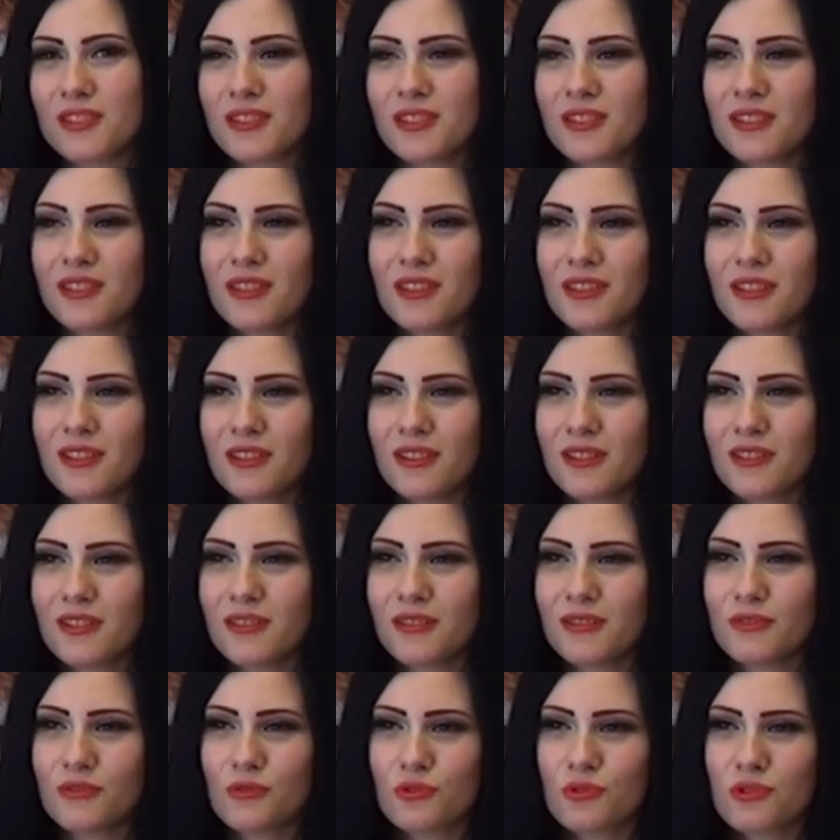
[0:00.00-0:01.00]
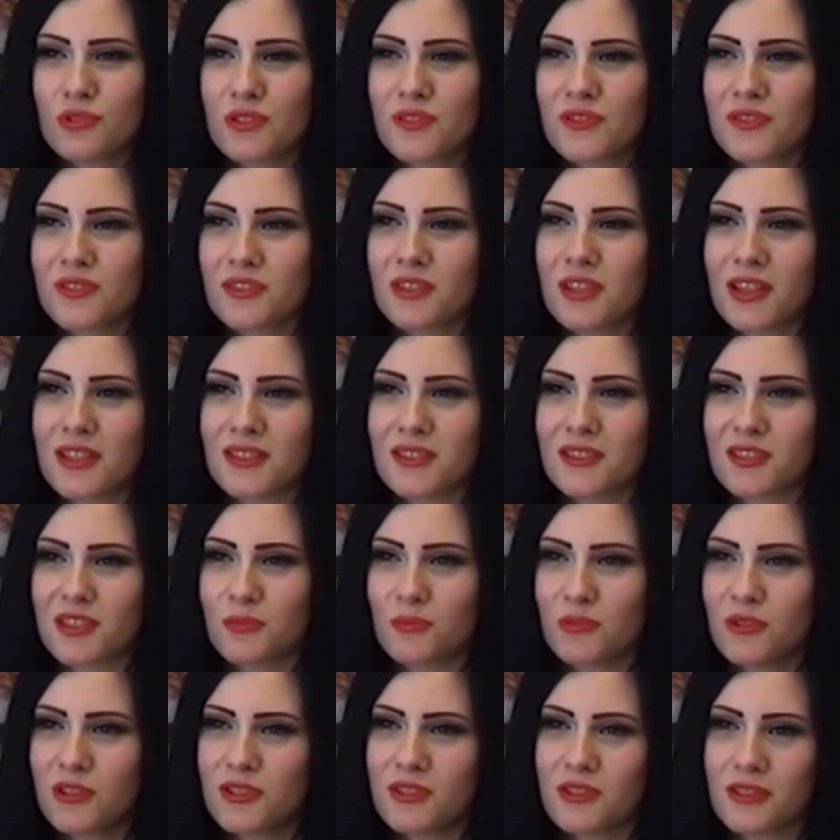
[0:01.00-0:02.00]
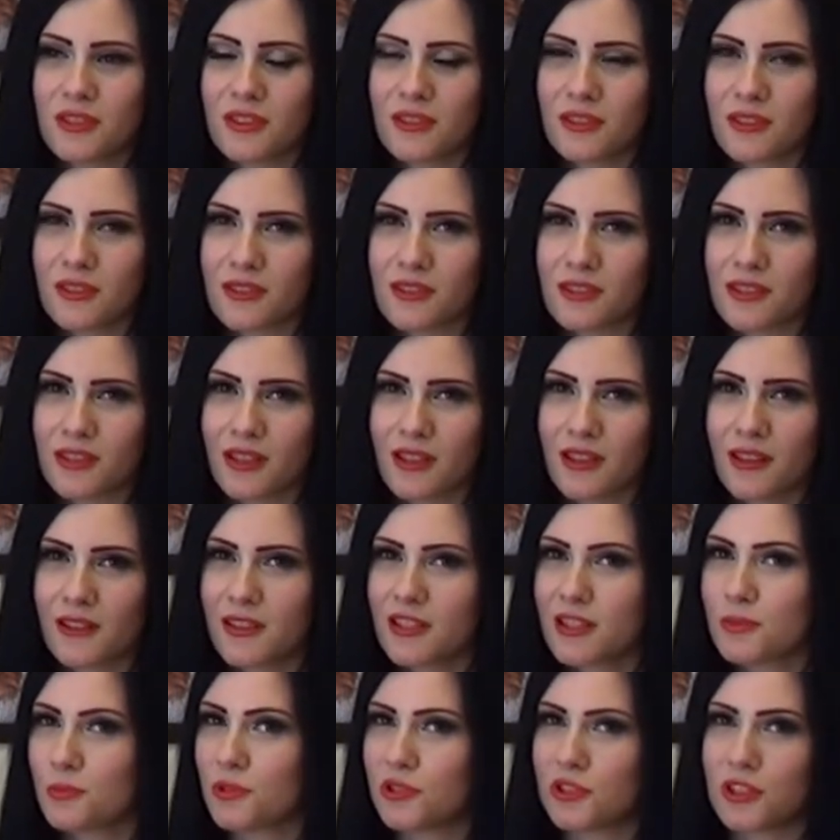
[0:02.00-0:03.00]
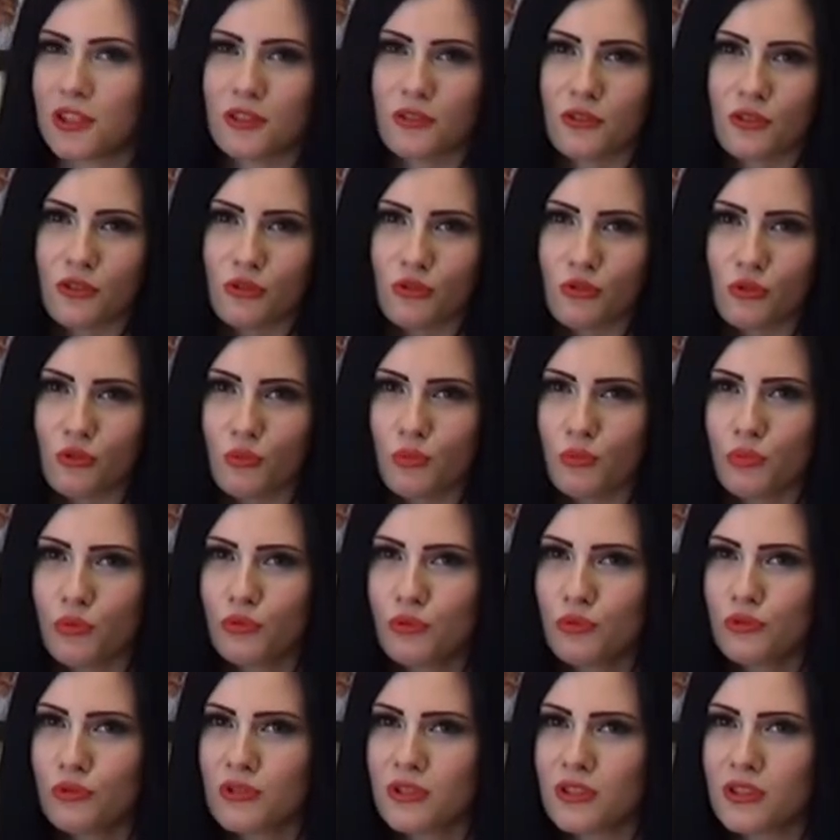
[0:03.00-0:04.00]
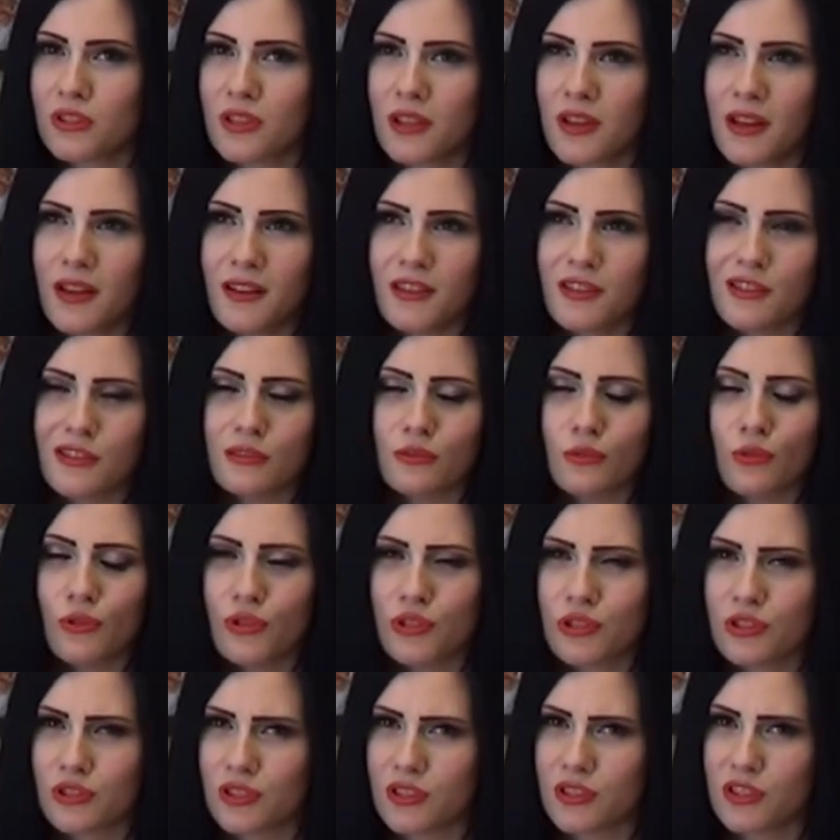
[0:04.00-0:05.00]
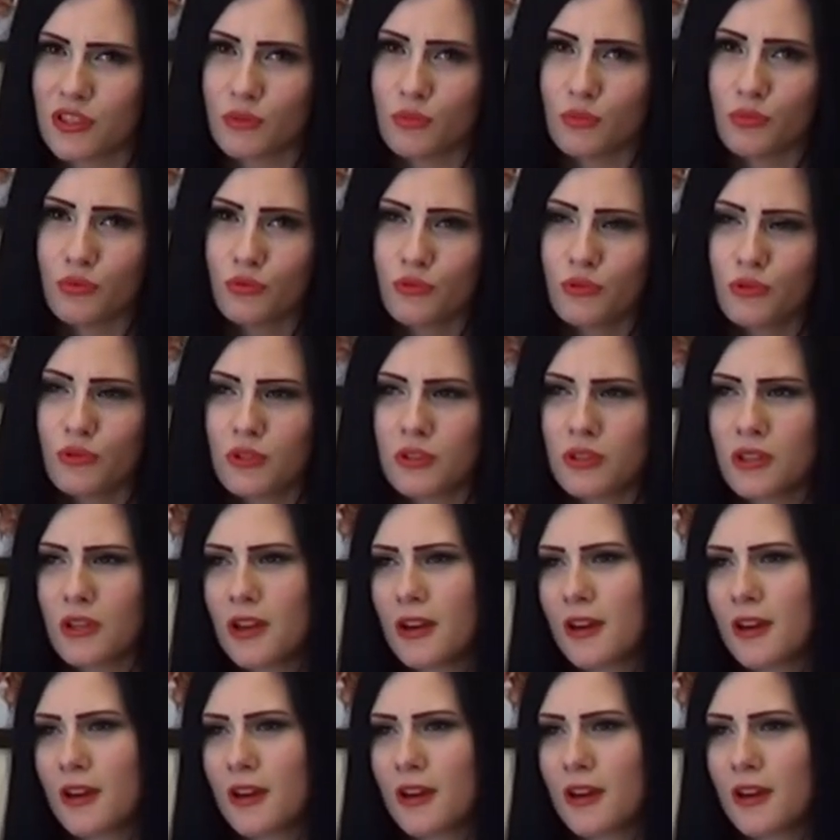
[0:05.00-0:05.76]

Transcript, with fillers: И нужно всегда стремиться к этой цели, несмотря ни на что. Будут всегда сложности, будут